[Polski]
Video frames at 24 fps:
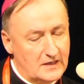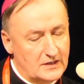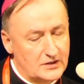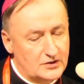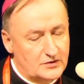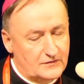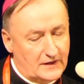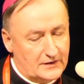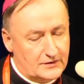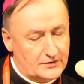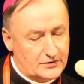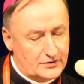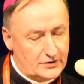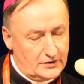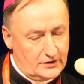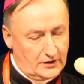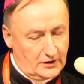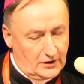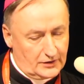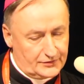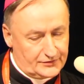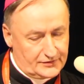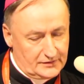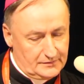
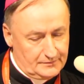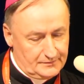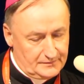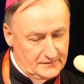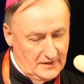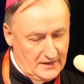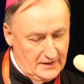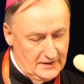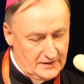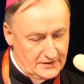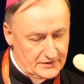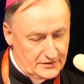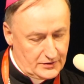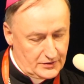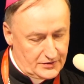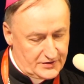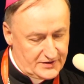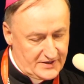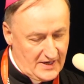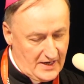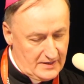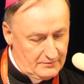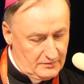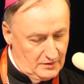Świadczyli o tym, co
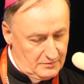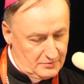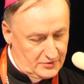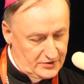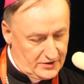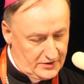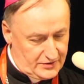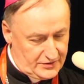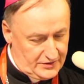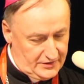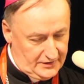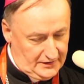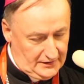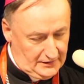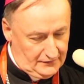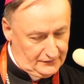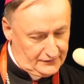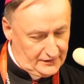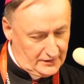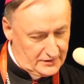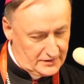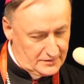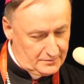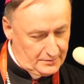sami przeżyli i
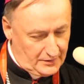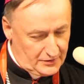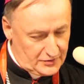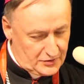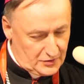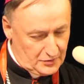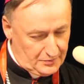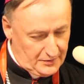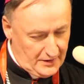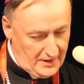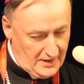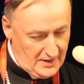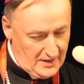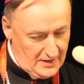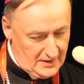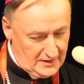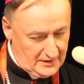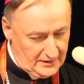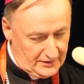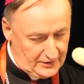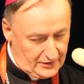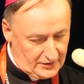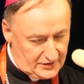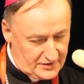w ten sposób
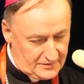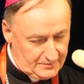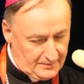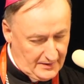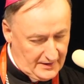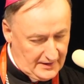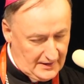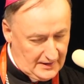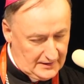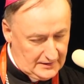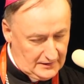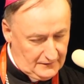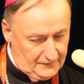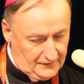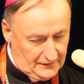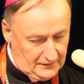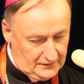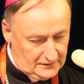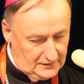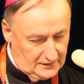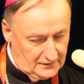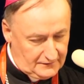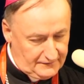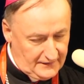rozpalali w
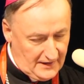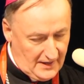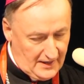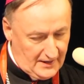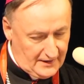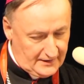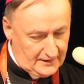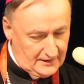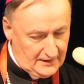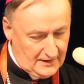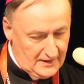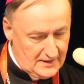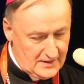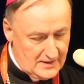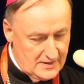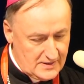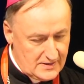innych wiarę,